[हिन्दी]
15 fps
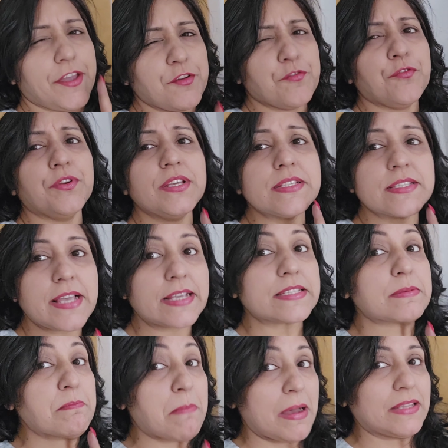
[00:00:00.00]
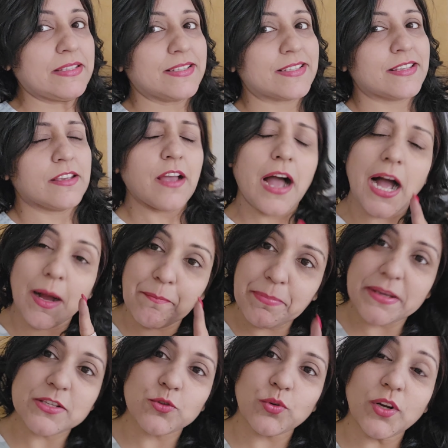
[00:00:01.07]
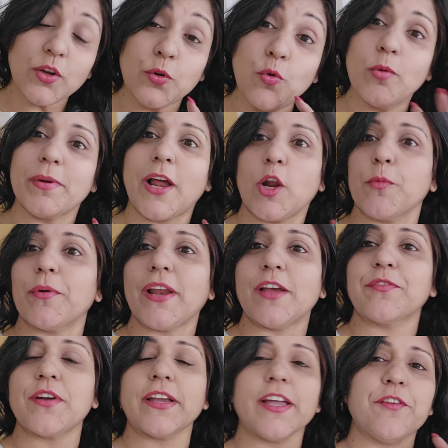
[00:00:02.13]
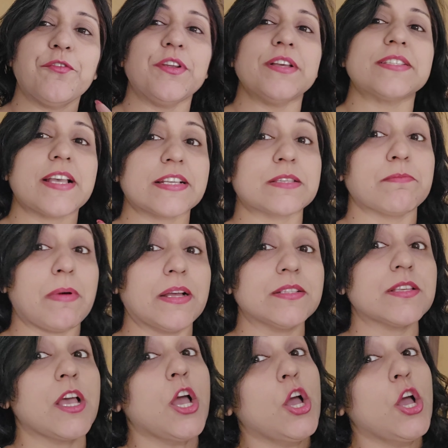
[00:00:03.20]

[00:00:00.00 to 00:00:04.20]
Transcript: एवरी सिक्स मंथ्स आप भी इसको ना रूल बनाओ अपनी लाइफ का कि एवरी सिक्स मंथ्स